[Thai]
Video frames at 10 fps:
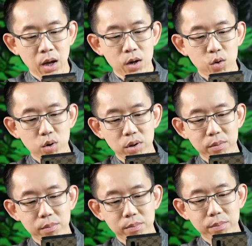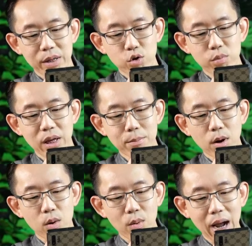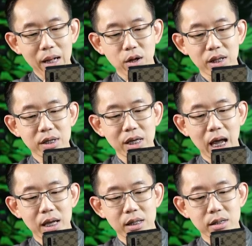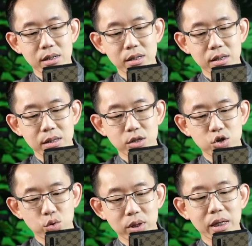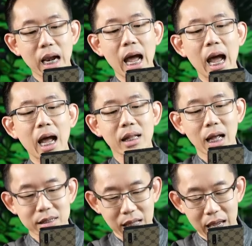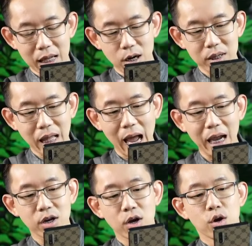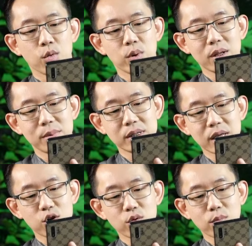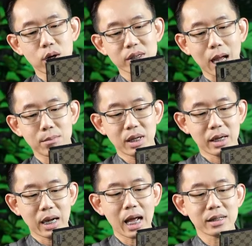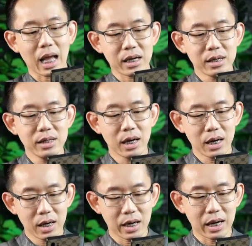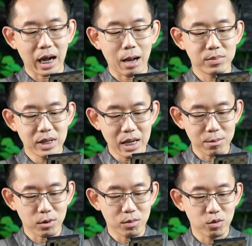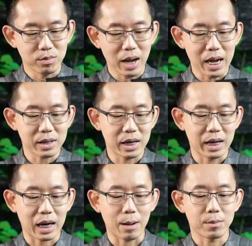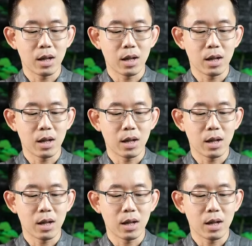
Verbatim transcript: คุณปทุมทิพย์บอกว่าตอนนี้ใช้ชุดหน้าใสแล้วก็ทานวิตามินซีคุณหมอ3 เดือนหน้าใสขึ้นเยอะเลยนะครับเยี่ยมขอบคุณมากเลยนะครับ